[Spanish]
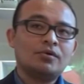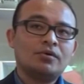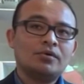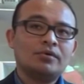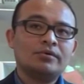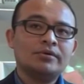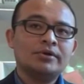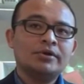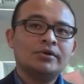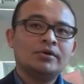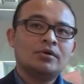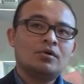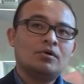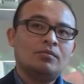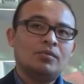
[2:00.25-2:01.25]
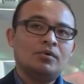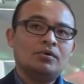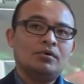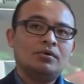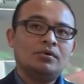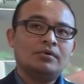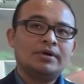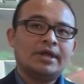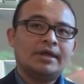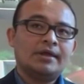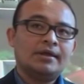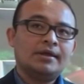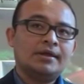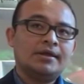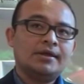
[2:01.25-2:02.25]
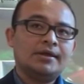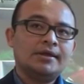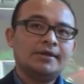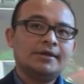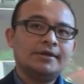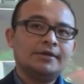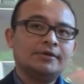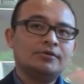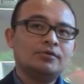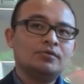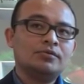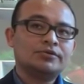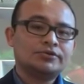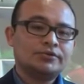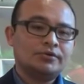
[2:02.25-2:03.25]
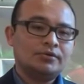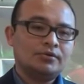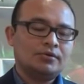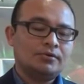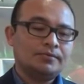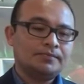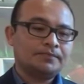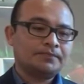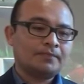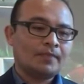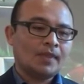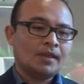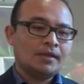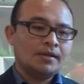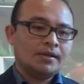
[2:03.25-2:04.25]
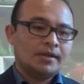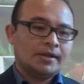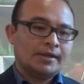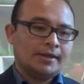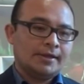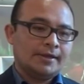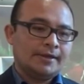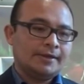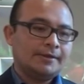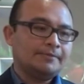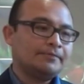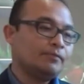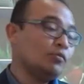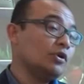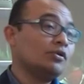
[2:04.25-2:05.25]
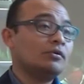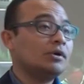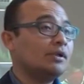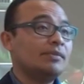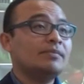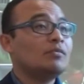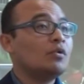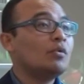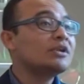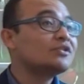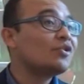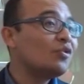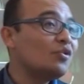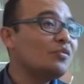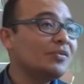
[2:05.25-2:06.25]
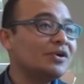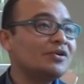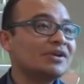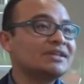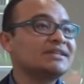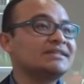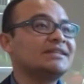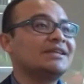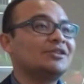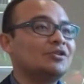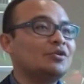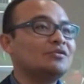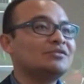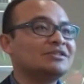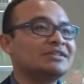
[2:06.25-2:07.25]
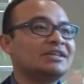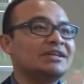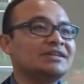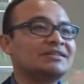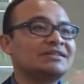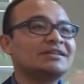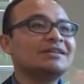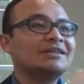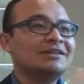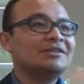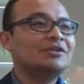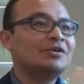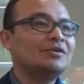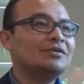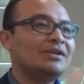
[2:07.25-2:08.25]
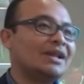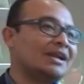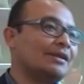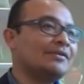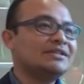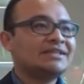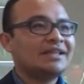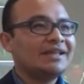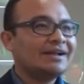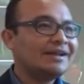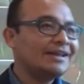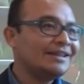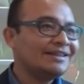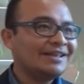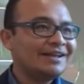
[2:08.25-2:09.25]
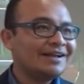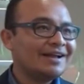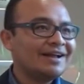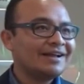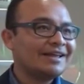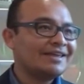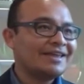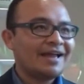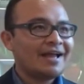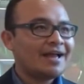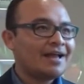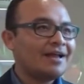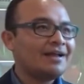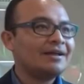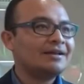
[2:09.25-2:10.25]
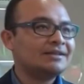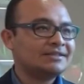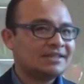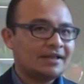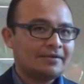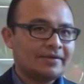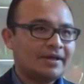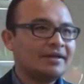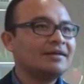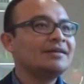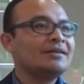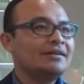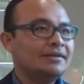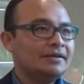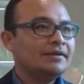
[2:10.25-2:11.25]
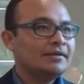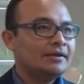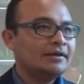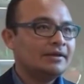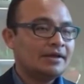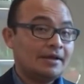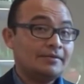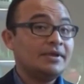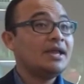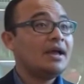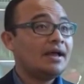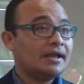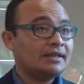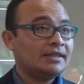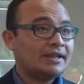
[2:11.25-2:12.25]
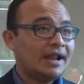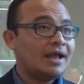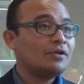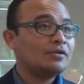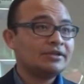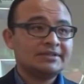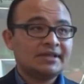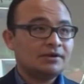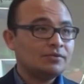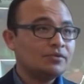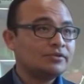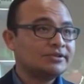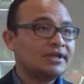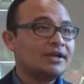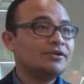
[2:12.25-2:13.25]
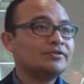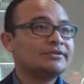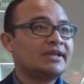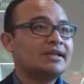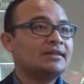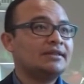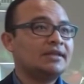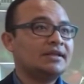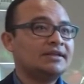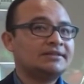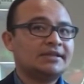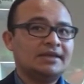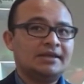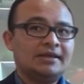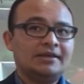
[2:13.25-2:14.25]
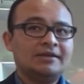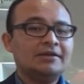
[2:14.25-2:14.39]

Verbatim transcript: Rojo, como eh, incluso, eh, bueno, el mismo Hueso Húmero que se hacía entonces, ¿no? la revista de crítica que ya estaba, había generado desde algunos años antes